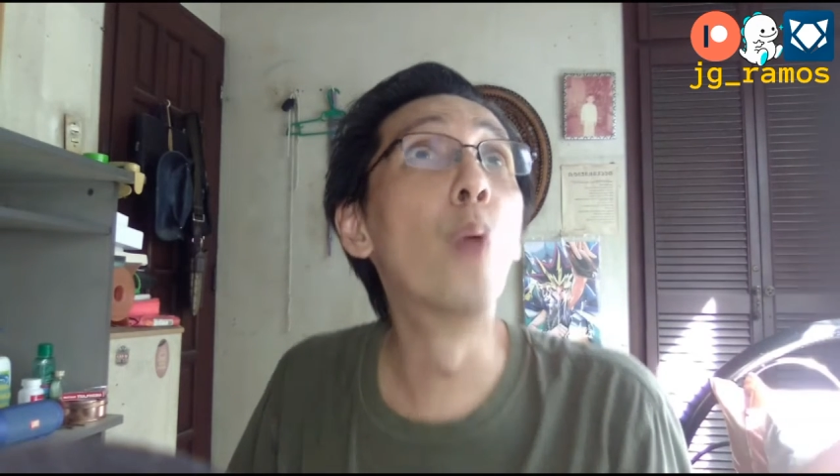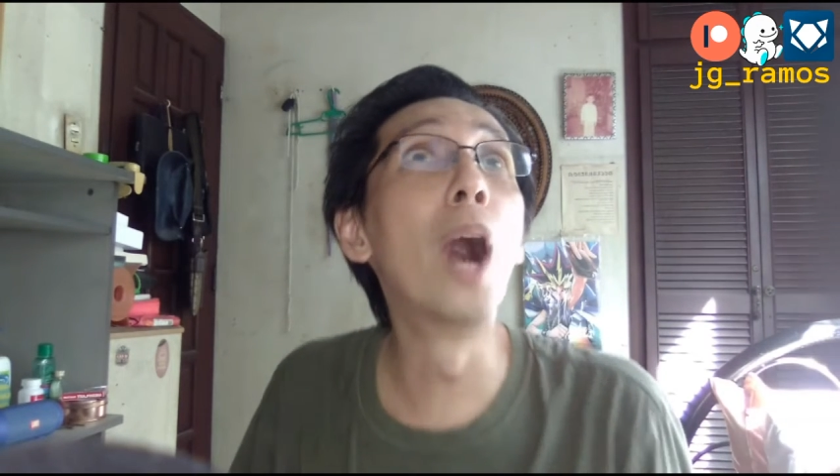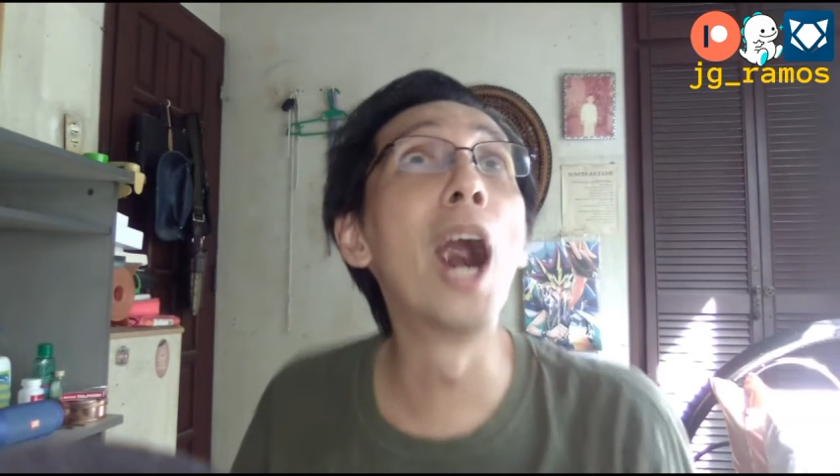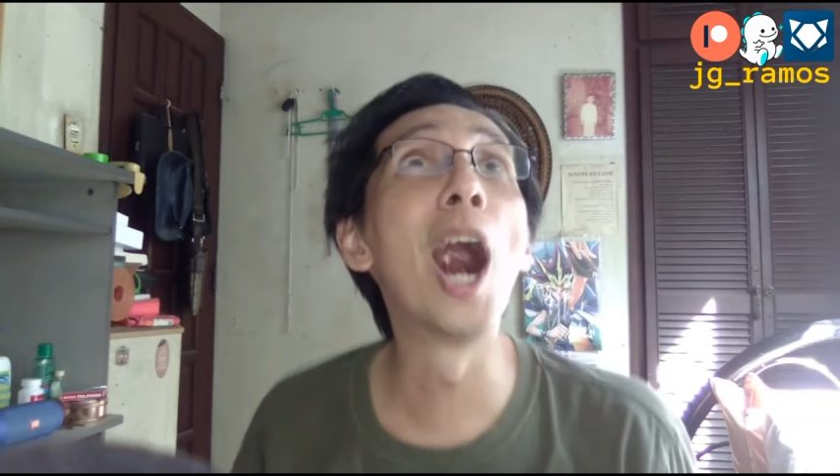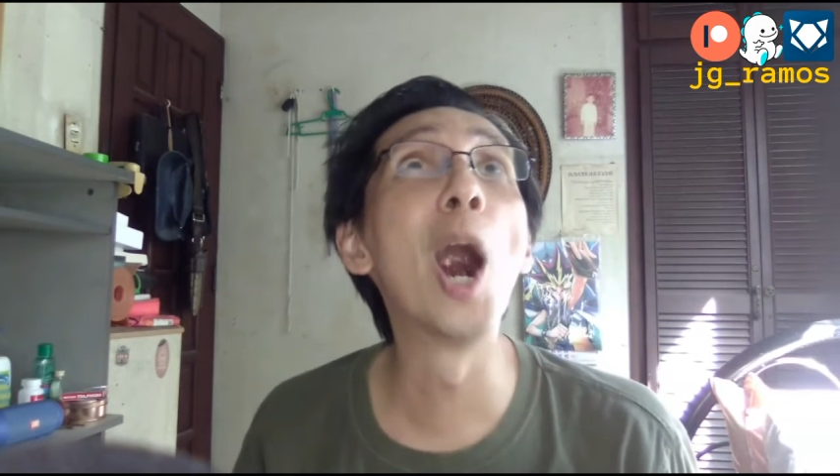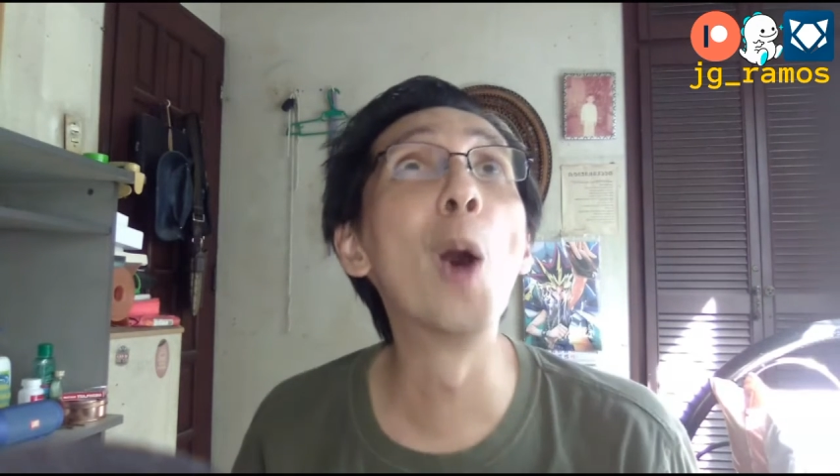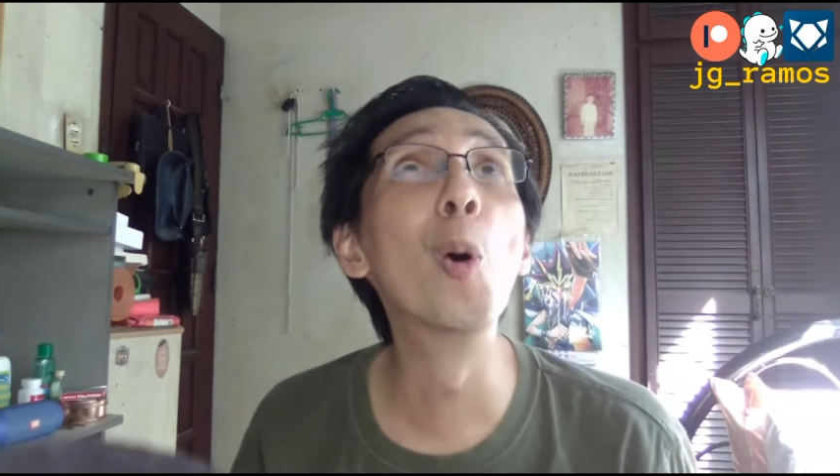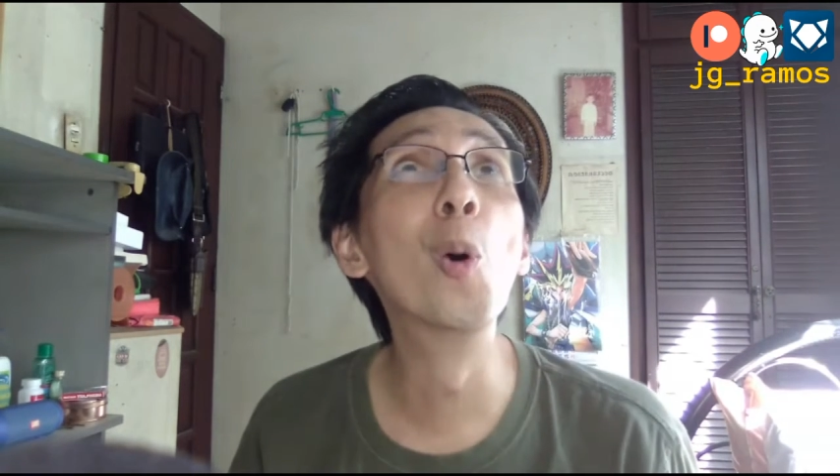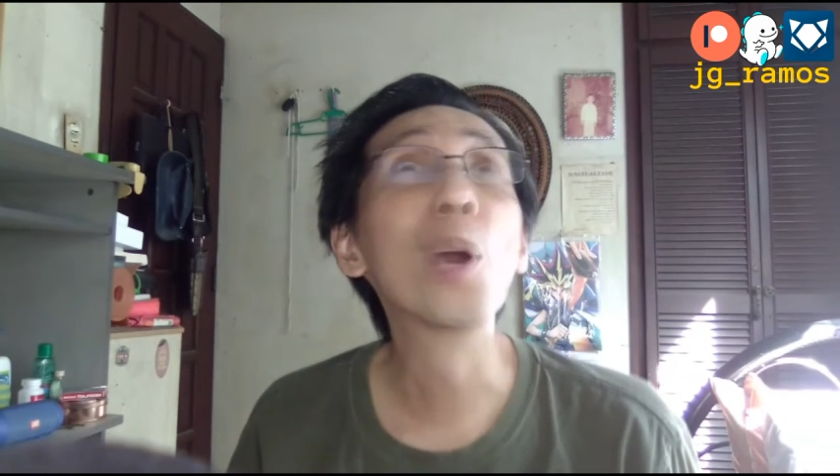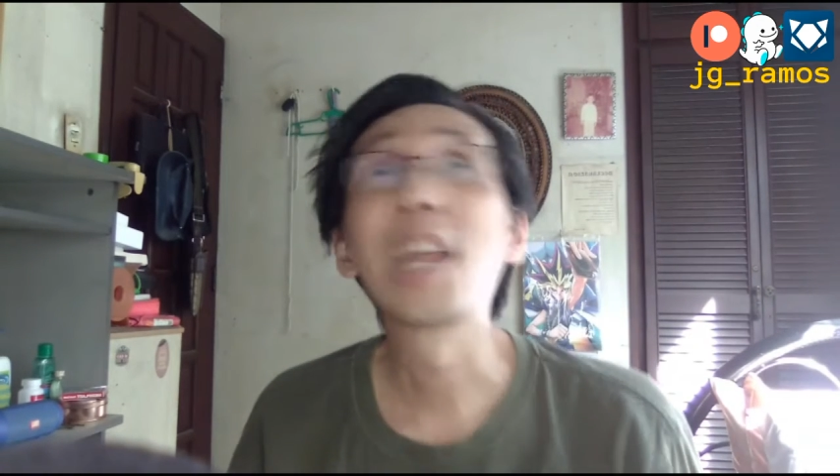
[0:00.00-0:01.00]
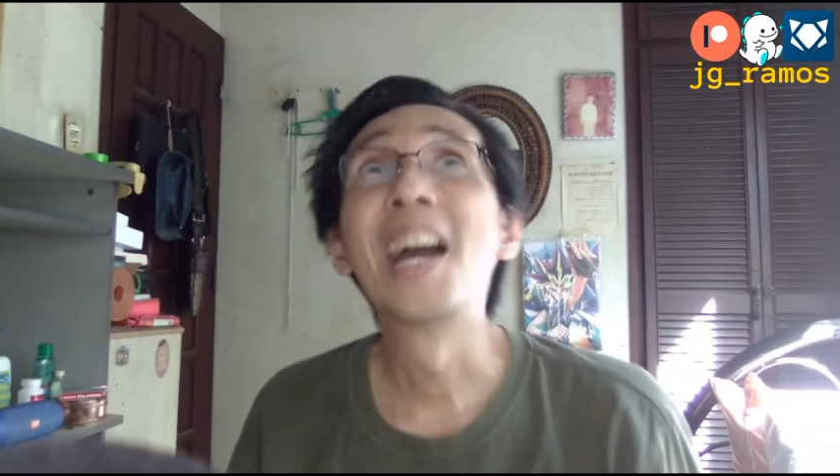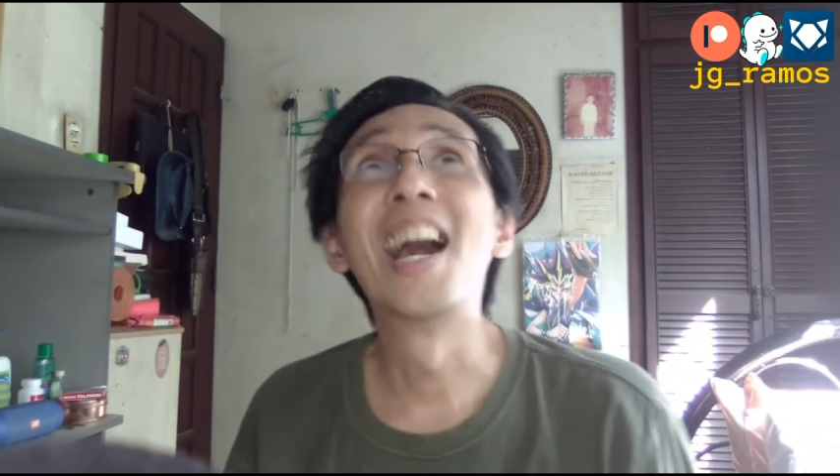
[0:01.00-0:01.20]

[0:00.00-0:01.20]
Wow!